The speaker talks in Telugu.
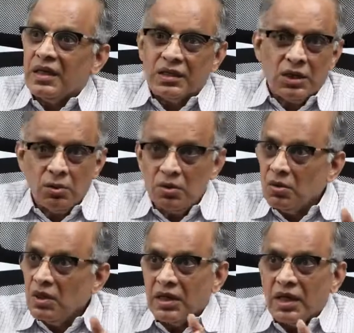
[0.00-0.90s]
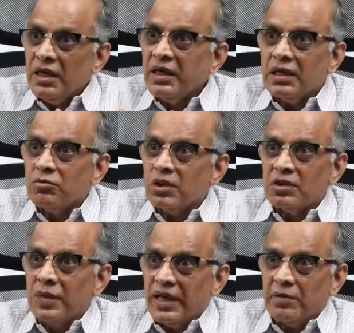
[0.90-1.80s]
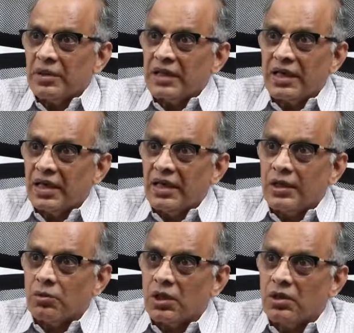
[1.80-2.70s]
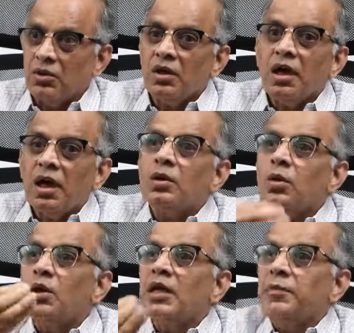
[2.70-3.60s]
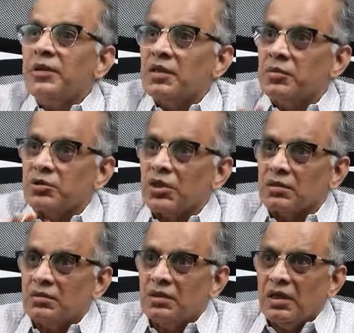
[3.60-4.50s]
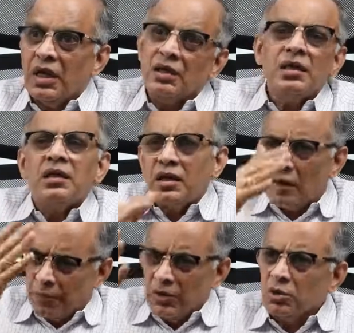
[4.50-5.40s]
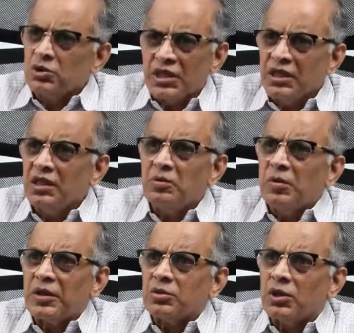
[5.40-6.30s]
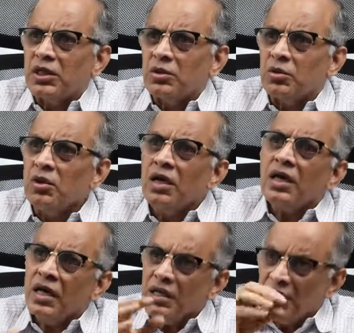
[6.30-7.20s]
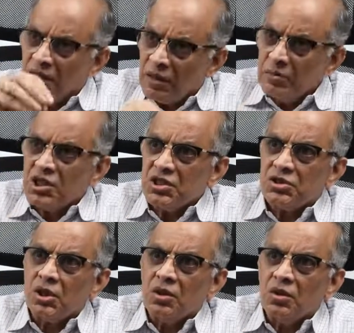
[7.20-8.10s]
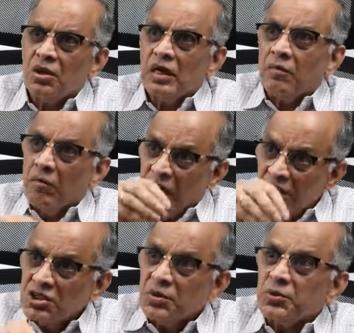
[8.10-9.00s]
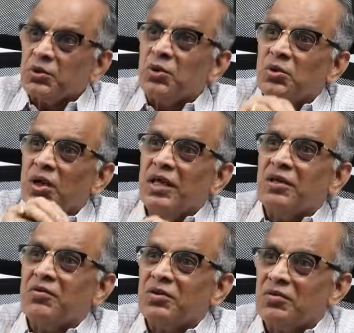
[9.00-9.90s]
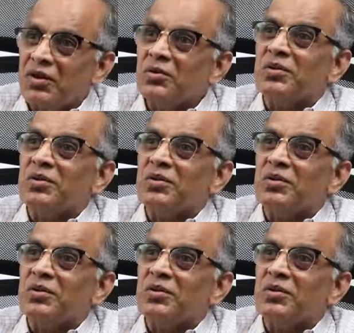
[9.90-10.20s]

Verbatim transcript: ఇద్దరు కలయిక ఉండదు భార్యాభర్తల కలయిక ఉండదు అనుకోగానే పిల్లలు పుడతారు అది అప్పట్లో జరిగిందేమో మనకు తెలియదు కానీ ధర్మశాస్త్రంలో మానసపుత్రులు అనేటువంటి వాళ్ళు